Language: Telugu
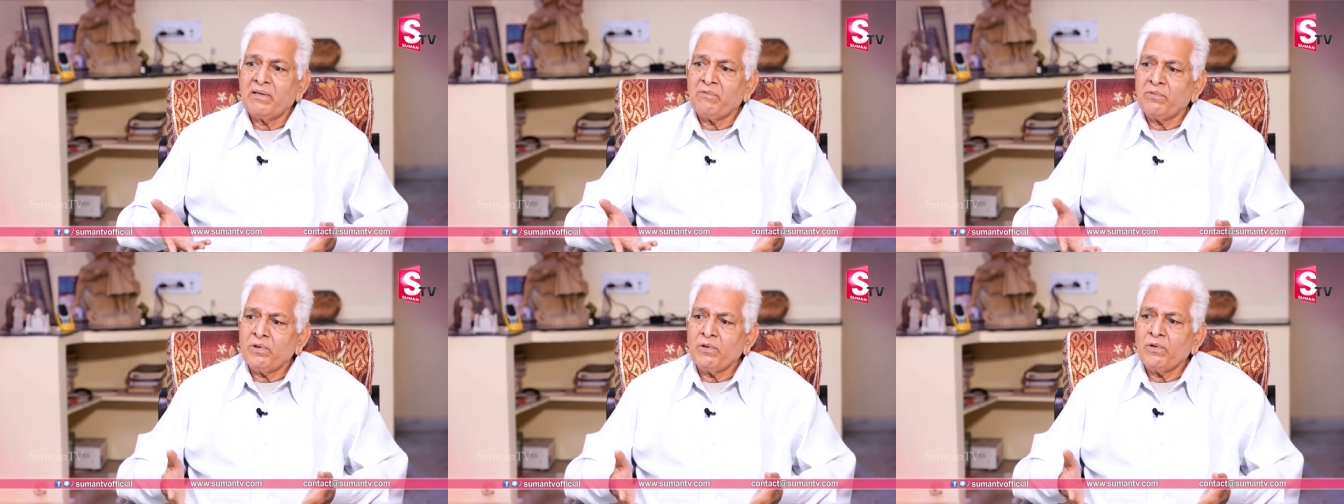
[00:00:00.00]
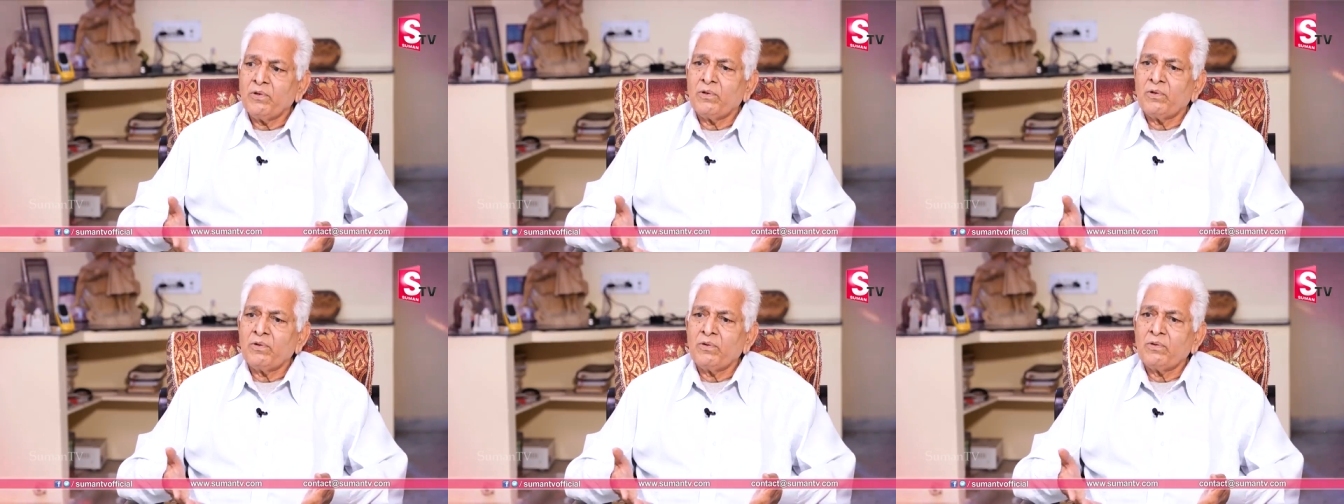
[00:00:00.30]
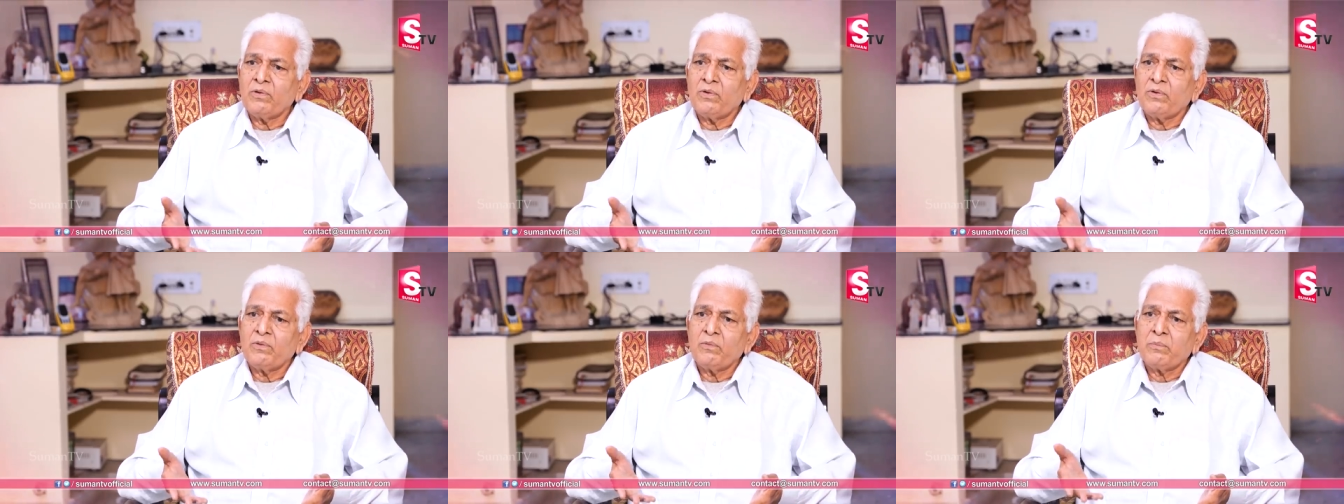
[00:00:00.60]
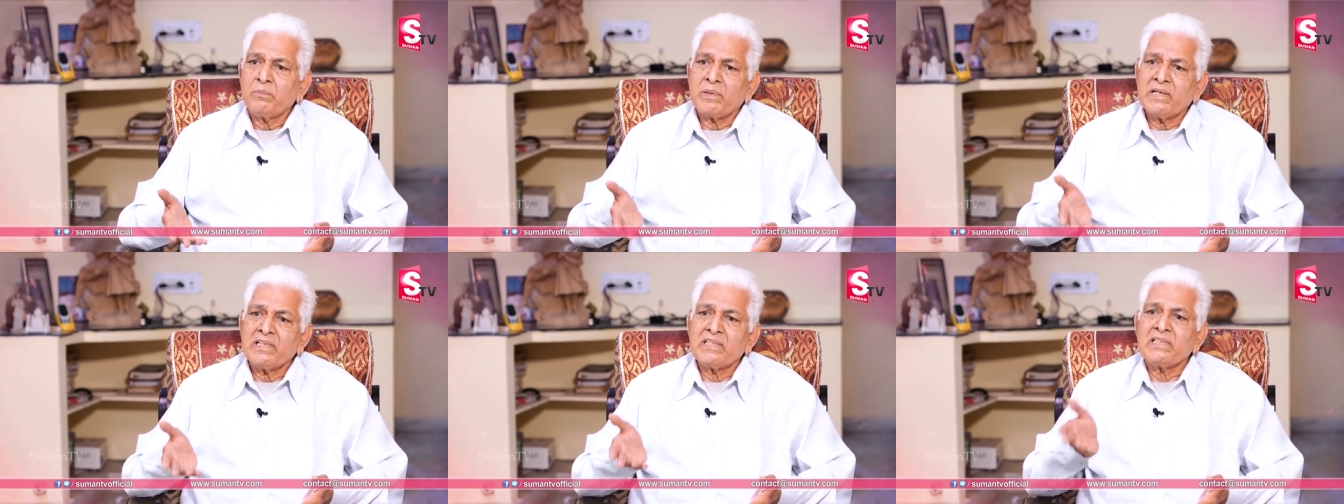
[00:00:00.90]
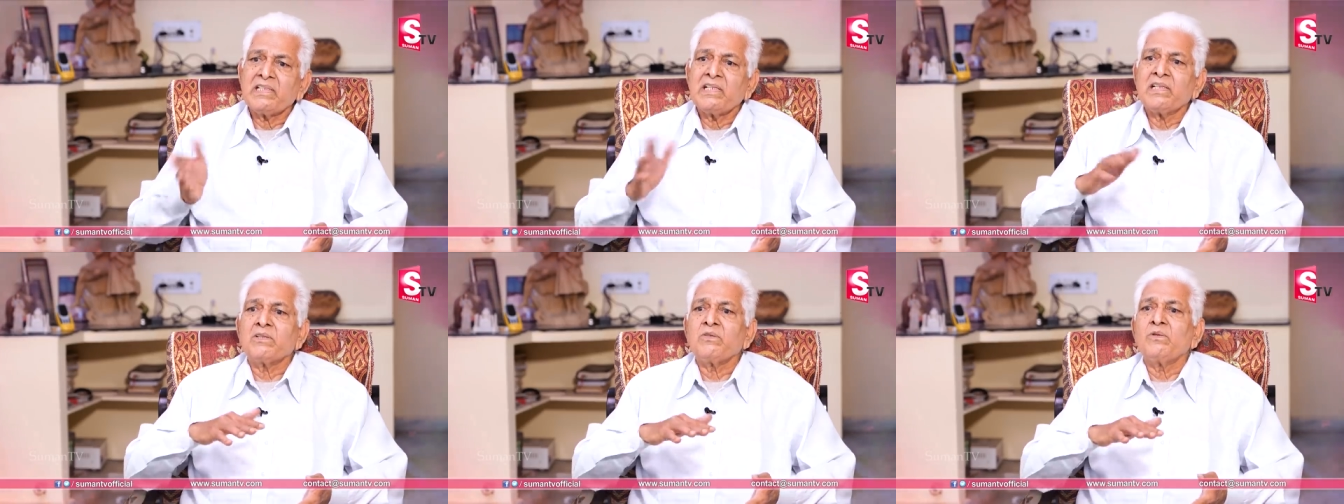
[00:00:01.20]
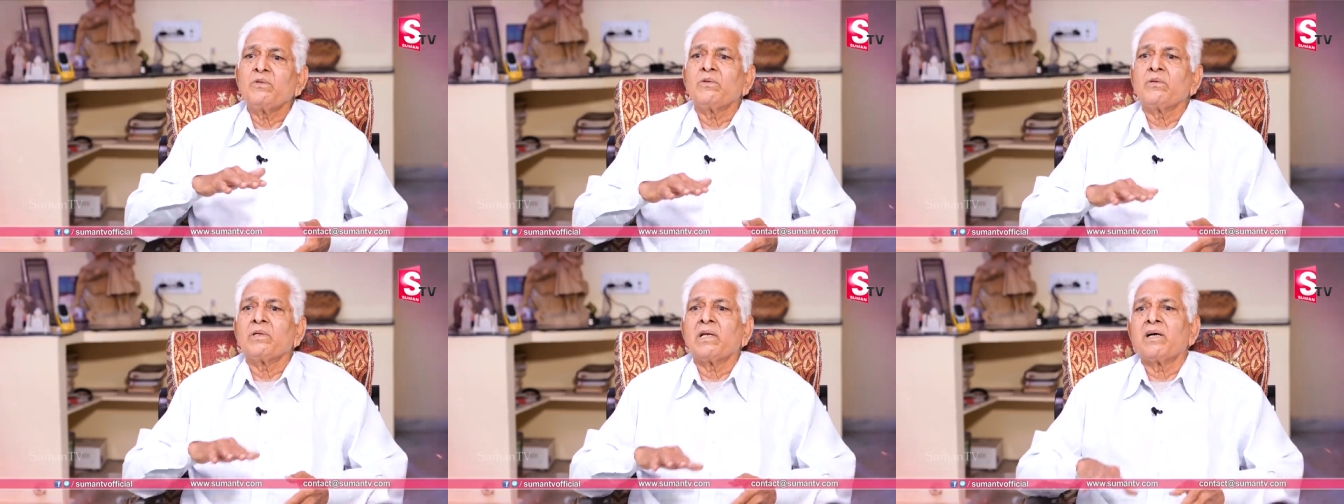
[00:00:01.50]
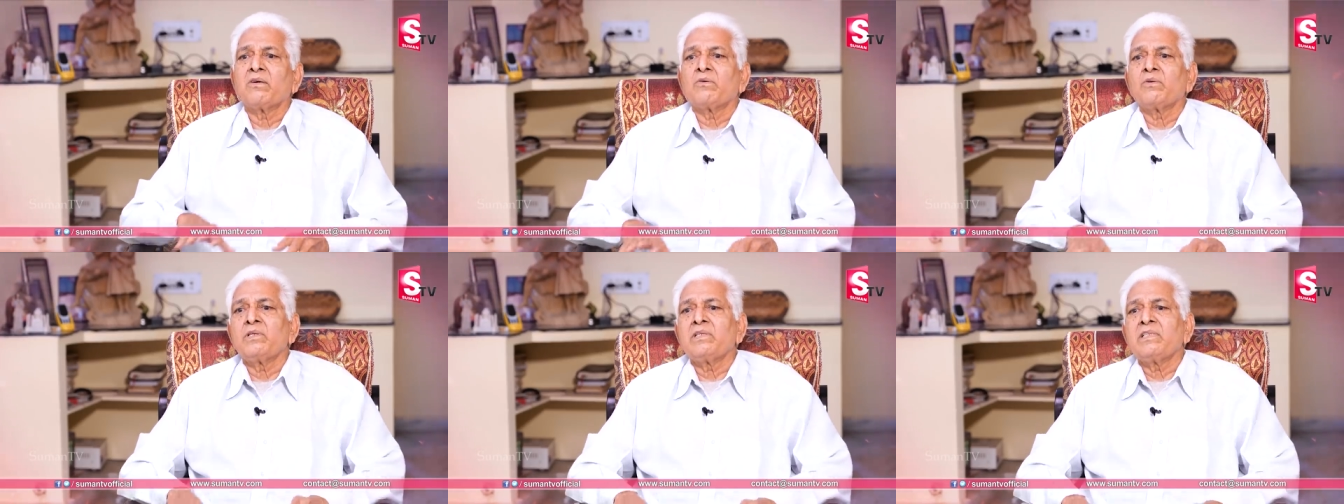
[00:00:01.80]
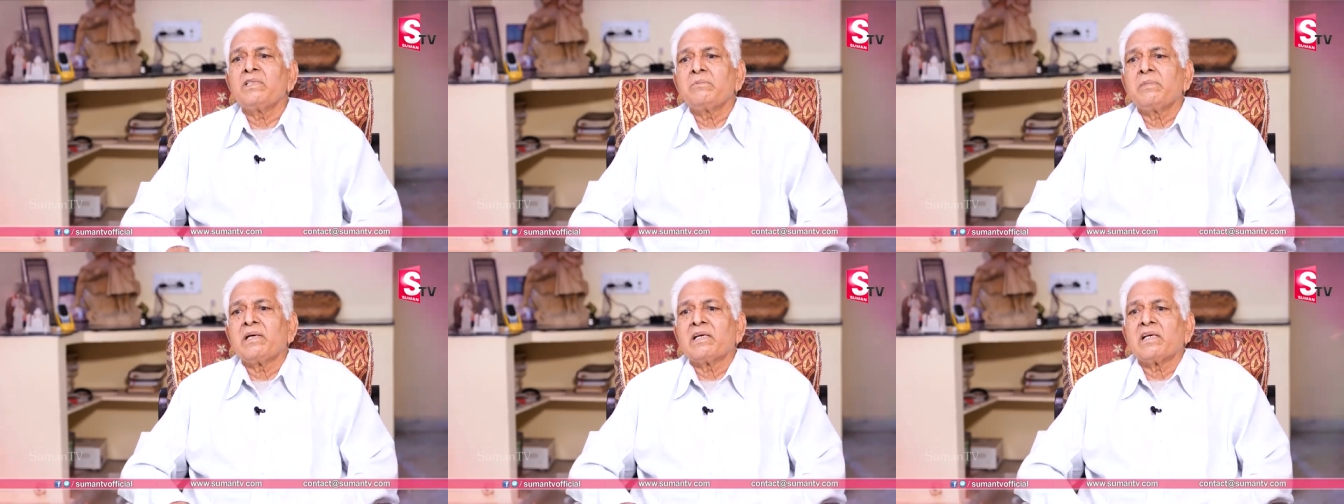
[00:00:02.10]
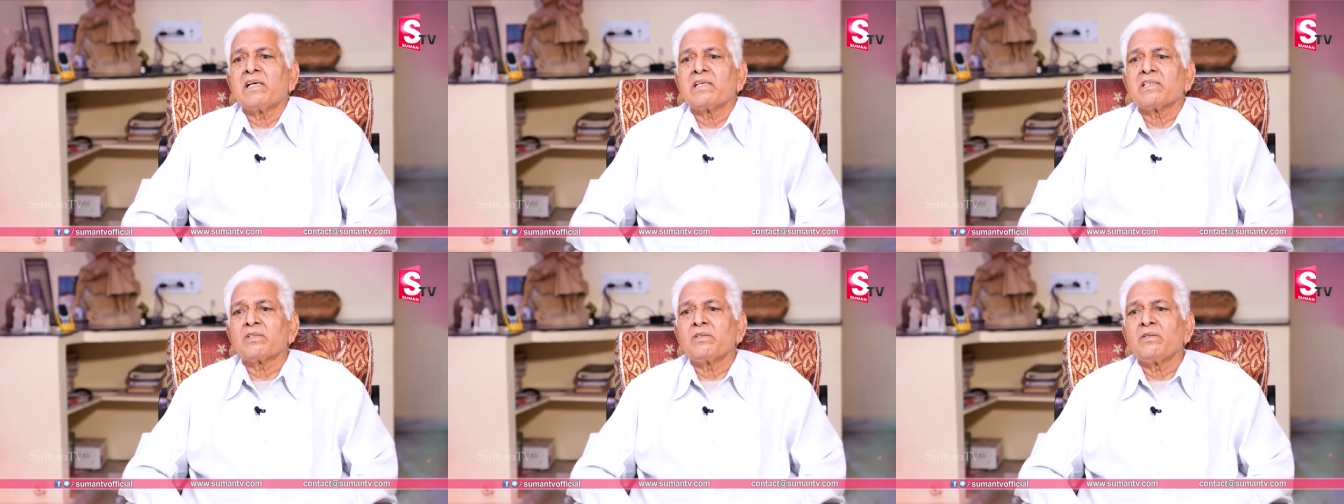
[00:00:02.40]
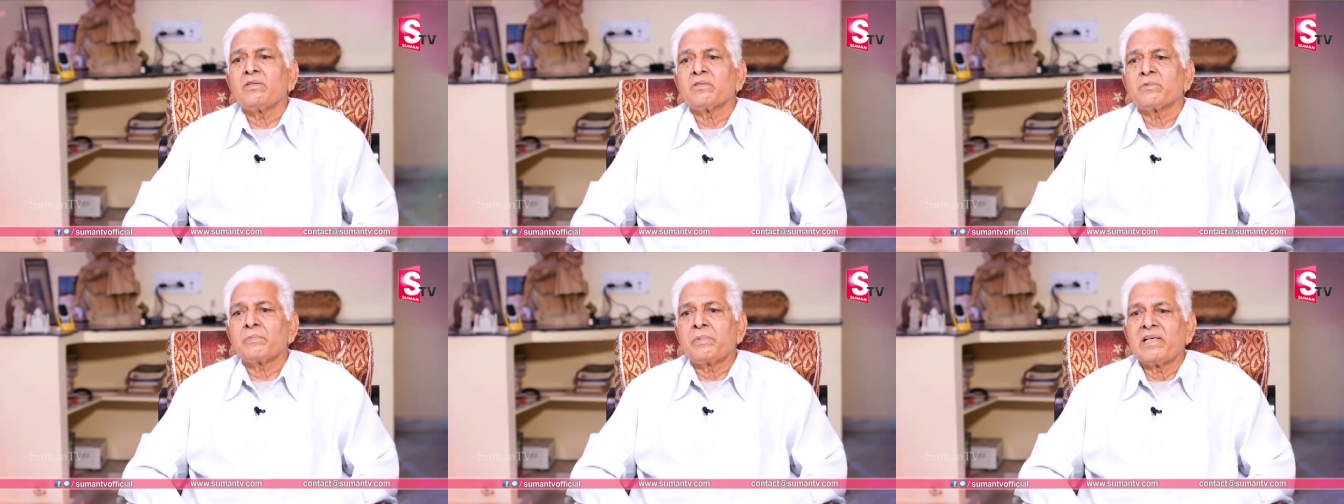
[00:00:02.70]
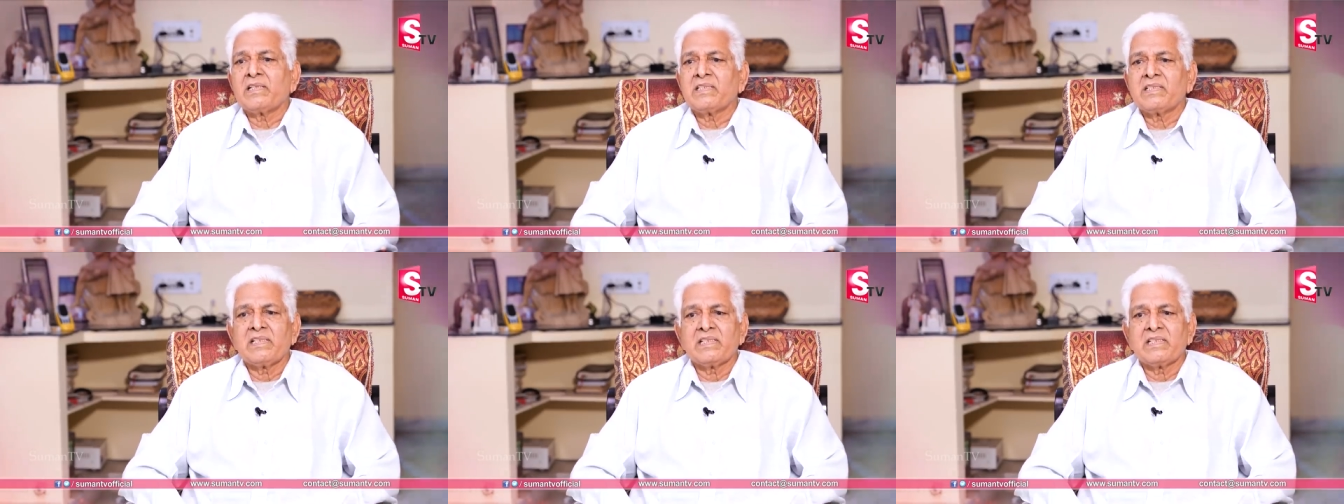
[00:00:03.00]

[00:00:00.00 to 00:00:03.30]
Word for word: ఎవరో ప్రత్యేకం నా గురించి మెడ్రాస్లో స్ప్రెడ్